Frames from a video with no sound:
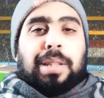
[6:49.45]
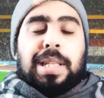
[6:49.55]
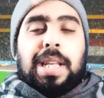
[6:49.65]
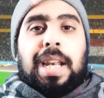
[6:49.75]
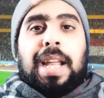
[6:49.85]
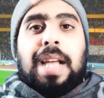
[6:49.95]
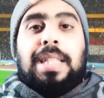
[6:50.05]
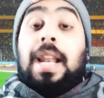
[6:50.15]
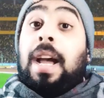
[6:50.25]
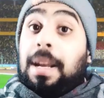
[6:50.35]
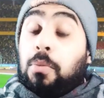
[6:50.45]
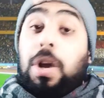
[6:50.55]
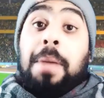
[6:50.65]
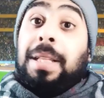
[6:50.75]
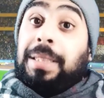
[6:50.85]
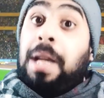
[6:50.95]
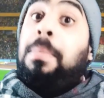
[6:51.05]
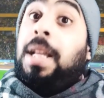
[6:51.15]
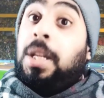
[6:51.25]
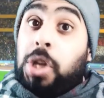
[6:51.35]
تصل الى كاس العالم وكمان
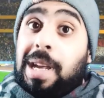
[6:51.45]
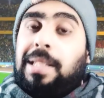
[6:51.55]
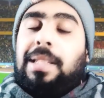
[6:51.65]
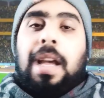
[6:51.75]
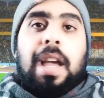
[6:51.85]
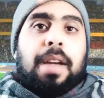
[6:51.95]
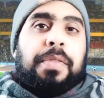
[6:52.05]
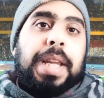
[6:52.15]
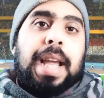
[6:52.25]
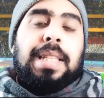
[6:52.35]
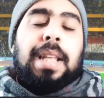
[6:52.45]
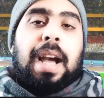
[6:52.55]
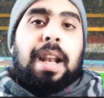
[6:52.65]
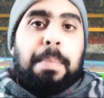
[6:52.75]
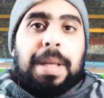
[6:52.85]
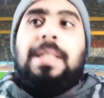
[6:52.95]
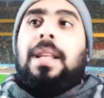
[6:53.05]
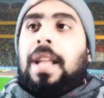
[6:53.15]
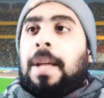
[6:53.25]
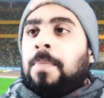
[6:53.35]
تعمل انجاز في كاس العالم باذن الله